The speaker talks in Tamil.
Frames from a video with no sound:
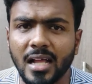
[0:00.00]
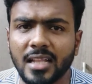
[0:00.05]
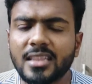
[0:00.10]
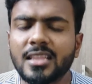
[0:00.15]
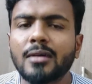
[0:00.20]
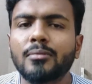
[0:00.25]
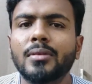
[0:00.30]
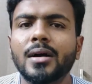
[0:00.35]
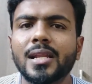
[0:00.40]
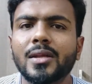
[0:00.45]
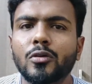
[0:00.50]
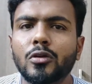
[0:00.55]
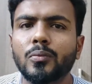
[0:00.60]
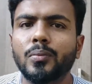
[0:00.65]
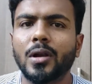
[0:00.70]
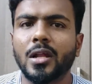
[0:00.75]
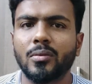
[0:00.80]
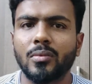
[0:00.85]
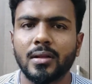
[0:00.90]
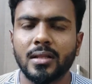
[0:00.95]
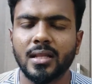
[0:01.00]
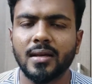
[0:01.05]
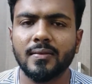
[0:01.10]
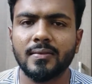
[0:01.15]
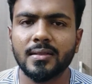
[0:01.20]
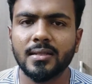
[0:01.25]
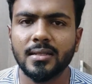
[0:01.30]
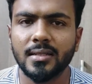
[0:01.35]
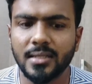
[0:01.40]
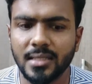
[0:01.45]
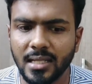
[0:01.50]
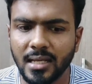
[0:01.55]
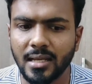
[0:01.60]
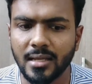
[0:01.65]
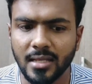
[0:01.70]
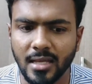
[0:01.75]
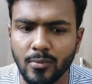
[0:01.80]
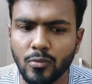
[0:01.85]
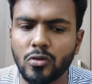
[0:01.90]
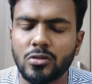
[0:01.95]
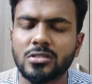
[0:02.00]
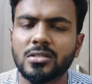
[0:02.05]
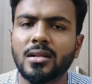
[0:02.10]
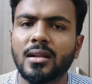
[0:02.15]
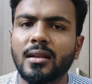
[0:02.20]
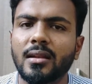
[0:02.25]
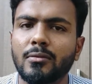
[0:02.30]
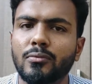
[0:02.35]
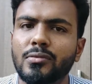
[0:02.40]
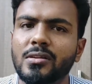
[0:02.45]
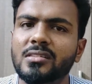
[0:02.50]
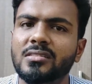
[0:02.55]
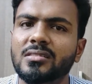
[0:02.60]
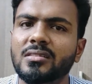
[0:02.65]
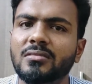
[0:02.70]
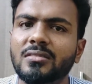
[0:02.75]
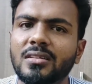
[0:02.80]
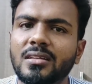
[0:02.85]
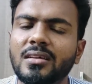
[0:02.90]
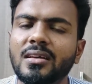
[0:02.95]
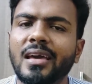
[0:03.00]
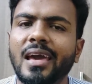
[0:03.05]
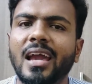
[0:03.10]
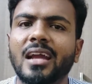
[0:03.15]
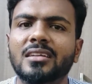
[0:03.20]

அந்த மாதிரி ஒரு படமாக தான் வந்து இதை எமோஷனல் ப்ளஸ் வந்து